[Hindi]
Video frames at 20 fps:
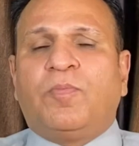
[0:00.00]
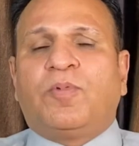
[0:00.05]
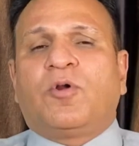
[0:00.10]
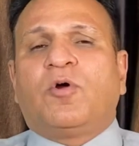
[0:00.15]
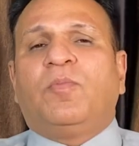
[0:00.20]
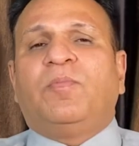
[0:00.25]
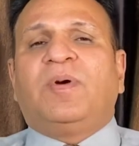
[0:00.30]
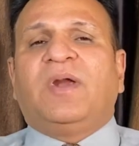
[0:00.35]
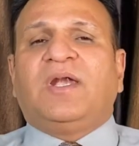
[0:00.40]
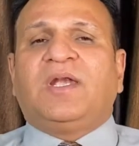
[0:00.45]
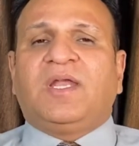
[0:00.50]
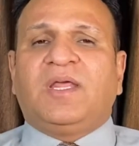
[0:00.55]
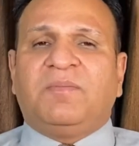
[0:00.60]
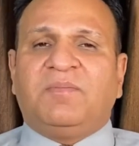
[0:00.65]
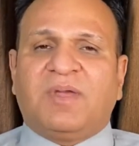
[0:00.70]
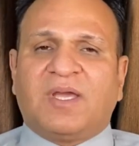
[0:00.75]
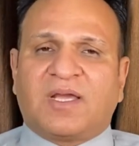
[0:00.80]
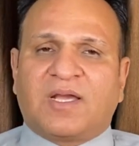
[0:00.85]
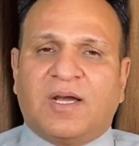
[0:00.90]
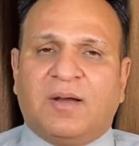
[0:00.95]
प्रॉपर्टी
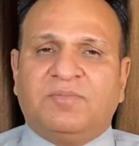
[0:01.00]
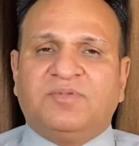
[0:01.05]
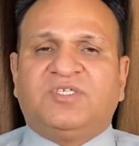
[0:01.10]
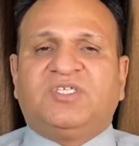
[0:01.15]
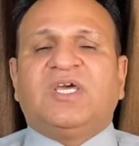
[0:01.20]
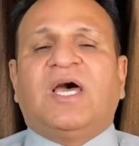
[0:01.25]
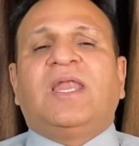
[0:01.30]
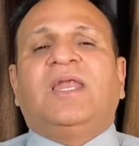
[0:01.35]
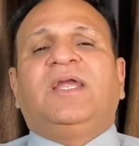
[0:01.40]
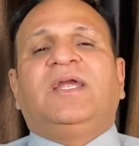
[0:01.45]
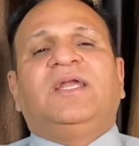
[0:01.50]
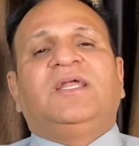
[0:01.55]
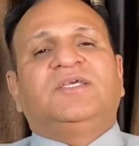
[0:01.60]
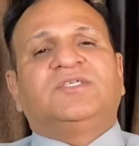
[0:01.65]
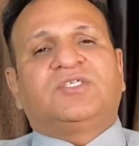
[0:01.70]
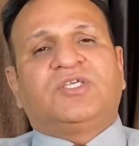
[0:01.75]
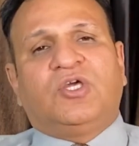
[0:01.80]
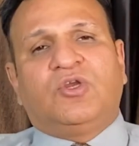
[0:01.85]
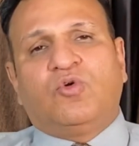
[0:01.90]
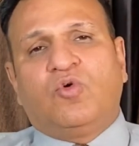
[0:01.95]
पे कब्जा लेने
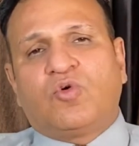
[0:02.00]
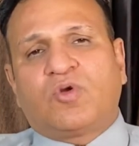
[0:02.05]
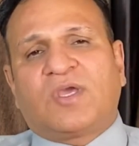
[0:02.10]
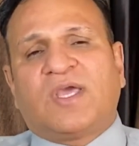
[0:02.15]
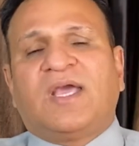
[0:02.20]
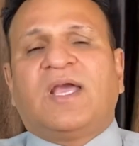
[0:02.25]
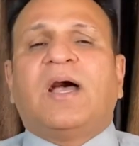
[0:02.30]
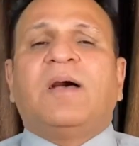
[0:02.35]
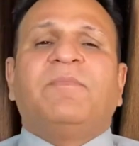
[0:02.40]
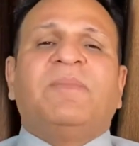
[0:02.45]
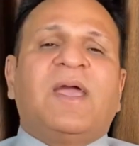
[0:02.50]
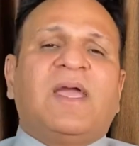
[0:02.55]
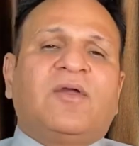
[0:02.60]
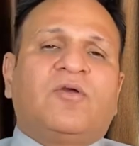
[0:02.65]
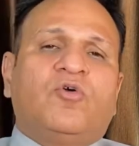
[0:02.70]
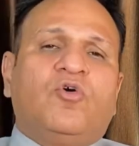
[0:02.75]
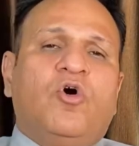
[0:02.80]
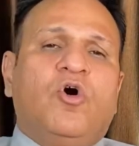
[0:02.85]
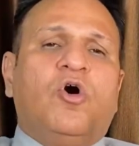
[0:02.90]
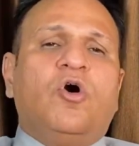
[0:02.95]
से रोकेगा बैंक
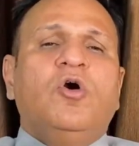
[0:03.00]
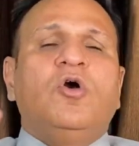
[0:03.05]
को